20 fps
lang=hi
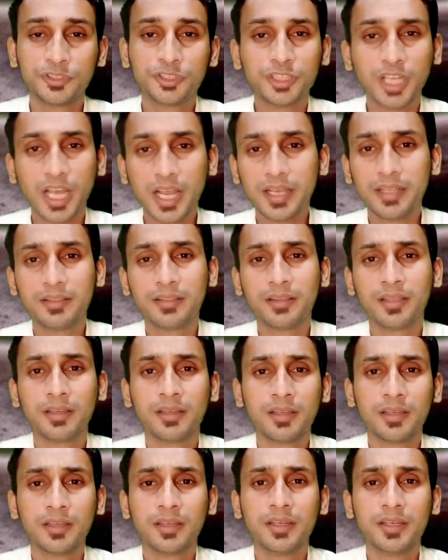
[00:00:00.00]
शायद
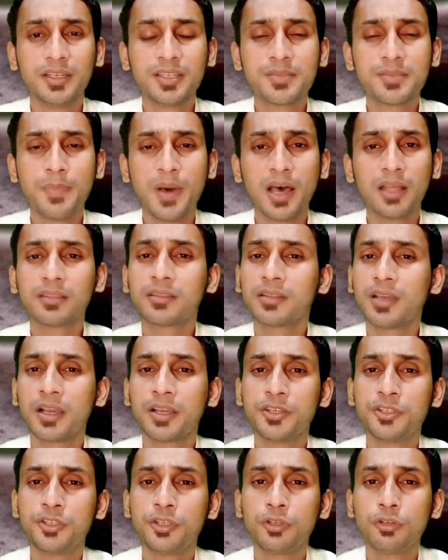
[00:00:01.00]
इस बात का
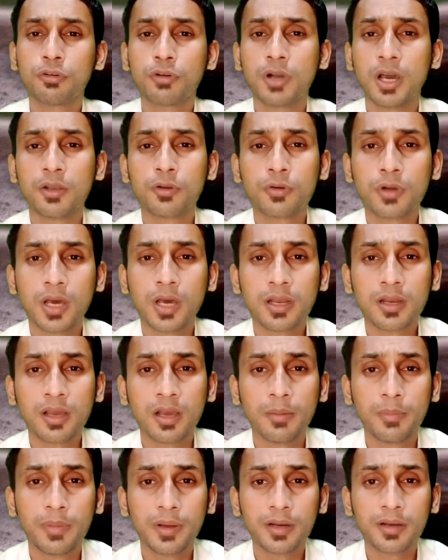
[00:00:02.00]
किसी को कानो कान
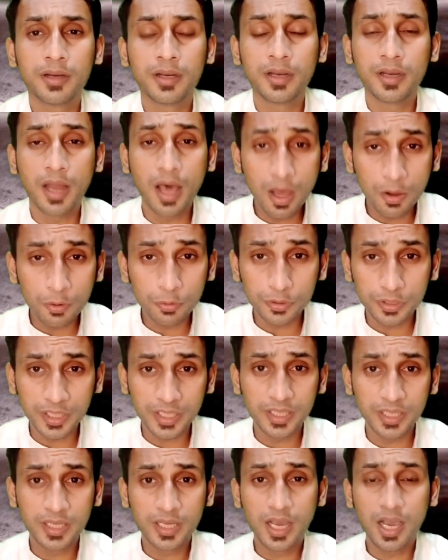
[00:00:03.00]
खबर ना
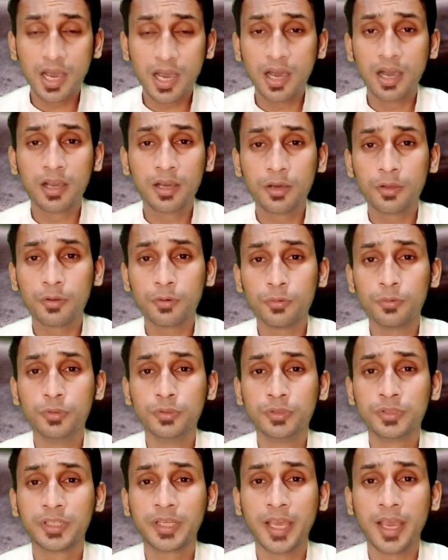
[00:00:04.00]
होती अगर
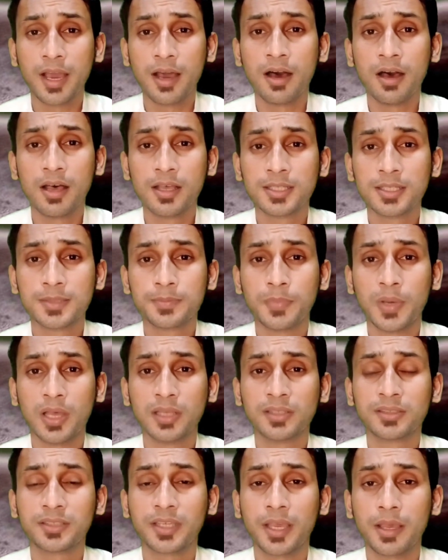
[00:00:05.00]
उनके आस
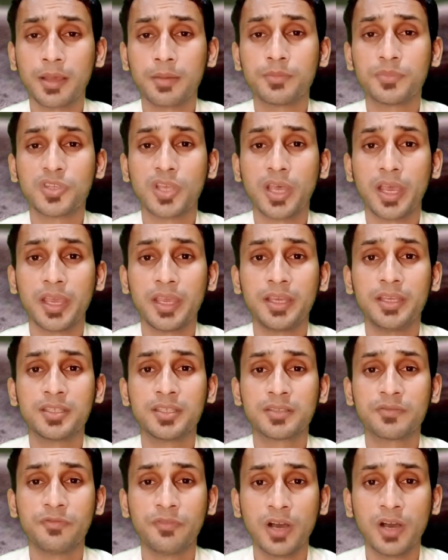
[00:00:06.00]
पास के हमसाए
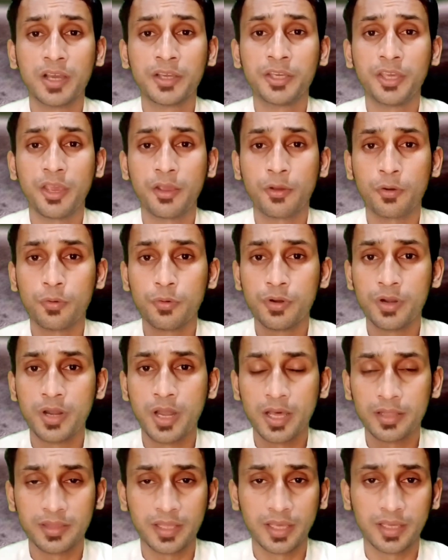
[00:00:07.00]
इस वाक्य को
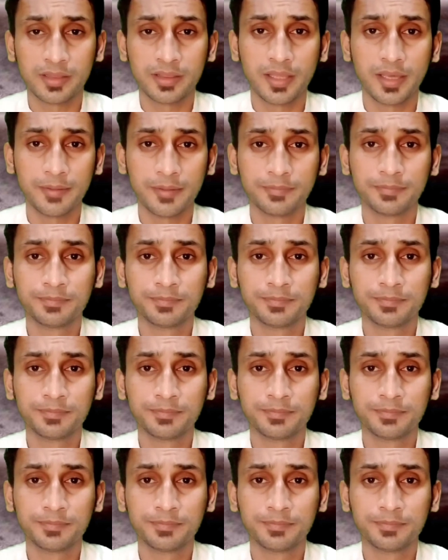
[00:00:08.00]
ना देखते